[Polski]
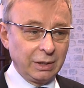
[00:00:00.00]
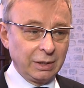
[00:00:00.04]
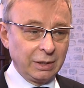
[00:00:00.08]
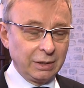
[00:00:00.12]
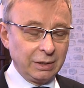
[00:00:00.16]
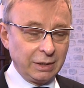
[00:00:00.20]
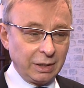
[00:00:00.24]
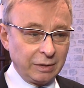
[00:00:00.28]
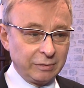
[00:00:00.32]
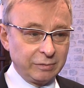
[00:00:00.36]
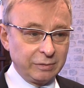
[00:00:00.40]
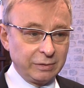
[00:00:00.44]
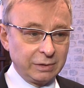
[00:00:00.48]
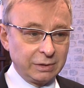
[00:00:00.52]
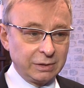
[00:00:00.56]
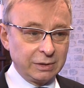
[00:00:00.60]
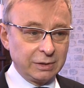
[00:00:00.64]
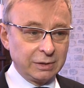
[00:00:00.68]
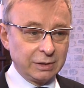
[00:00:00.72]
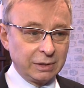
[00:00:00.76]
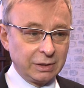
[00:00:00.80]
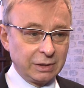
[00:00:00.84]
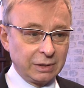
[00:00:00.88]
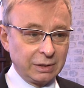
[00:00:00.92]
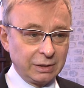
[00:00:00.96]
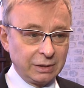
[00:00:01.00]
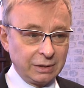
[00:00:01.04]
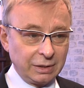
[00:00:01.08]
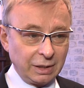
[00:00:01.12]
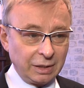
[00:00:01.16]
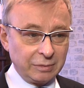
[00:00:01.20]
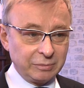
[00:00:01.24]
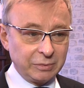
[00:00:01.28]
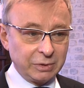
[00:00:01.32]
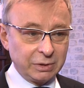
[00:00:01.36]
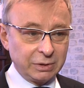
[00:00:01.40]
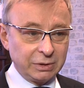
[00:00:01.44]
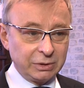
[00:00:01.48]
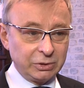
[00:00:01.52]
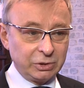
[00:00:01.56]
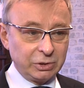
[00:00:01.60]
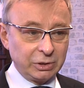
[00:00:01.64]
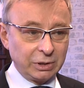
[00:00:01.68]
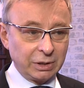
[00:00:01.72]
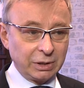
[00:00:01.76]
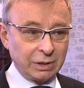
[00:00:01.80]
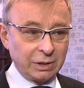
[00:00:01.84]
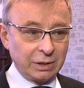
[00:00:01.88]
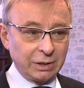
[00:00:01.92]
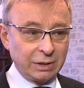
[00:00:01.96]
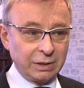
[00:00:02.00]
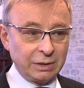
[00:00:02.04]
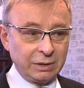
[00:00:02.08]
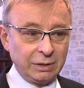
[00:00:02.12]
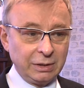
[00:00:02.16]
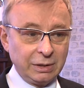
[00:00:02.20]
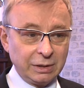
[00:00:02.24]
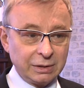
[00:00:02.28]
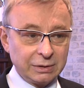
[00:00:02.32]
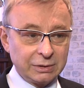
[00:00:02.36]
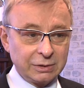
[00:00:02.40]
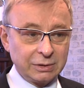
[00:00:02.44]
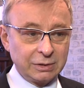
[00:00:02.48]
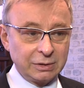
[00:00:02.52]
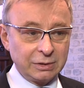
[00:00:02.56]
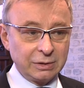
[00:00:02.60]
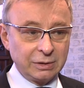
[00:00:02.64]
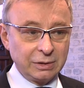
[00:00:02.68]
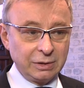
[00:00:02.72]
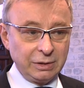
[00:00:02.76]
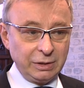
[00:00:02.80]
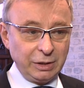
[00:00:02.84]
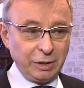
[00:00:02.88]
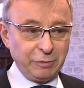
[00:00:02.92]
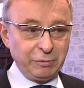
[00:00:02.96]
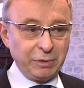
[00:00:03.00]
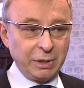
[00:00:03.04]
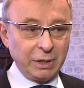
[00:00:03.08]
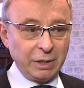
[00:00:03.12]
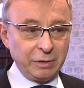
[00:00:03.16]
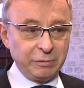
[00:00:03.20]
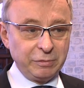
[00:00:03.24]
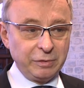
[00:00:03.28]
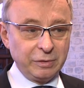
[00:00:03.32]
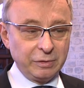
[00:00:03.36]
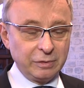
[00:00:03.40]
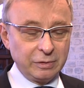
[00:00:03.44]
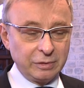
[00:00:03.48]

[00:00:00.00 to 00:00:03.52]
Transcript: nawet e, tam, gdzie jest niewiele